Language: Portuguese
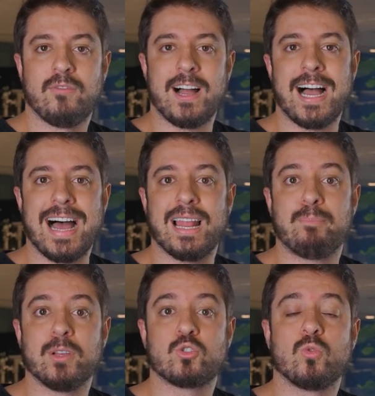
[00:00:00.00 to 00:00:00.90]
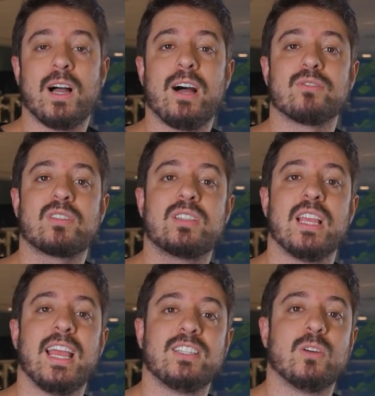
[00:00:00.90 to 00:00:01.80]
Fala pessoal,
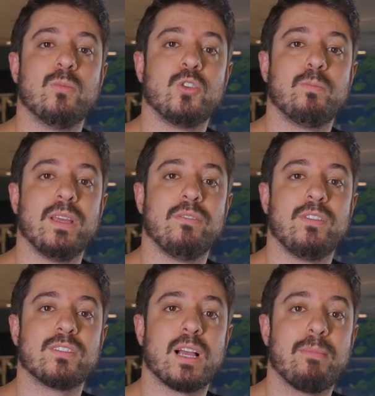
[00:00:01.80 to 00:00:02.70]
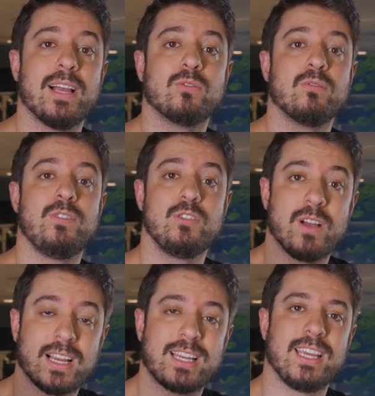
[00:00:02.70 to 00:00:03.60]
sejam muito bem-vindos a mais um
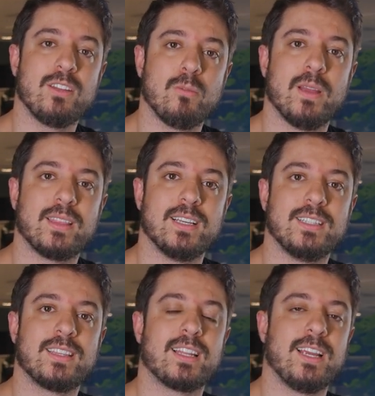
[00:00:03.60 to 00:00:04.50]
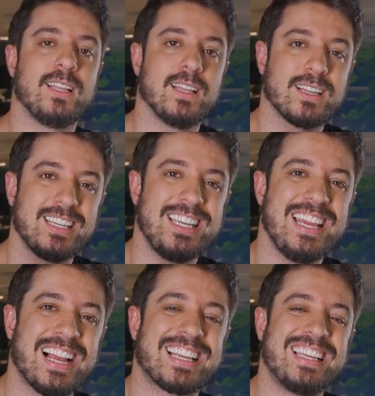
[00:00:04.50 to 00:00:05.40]
vídeo aqui no BTG Trader
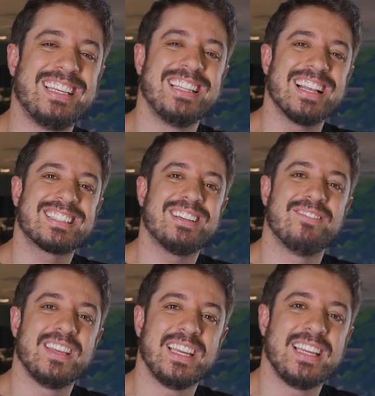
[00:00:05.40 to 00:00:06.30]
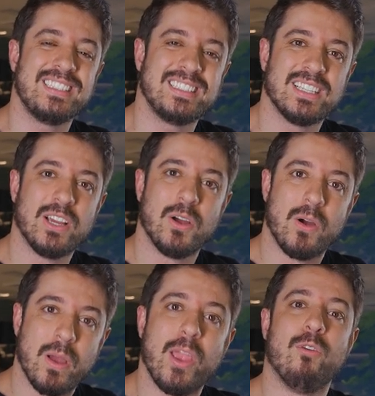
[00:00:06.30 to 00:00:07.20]
e aqui dessa vez
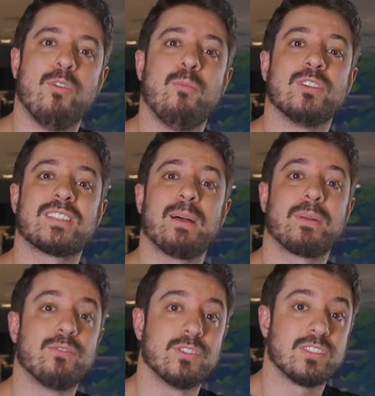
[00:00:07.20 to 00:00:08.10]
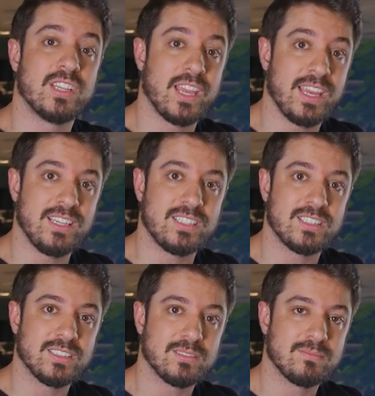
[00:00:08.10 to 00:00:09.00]
eu vou mostrar para
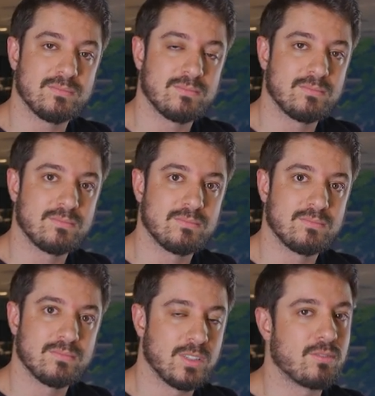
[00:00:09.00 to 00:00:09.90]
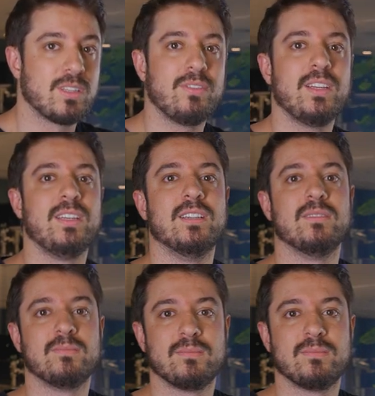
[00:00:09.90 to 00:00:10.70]
vocês. Eu não deveria.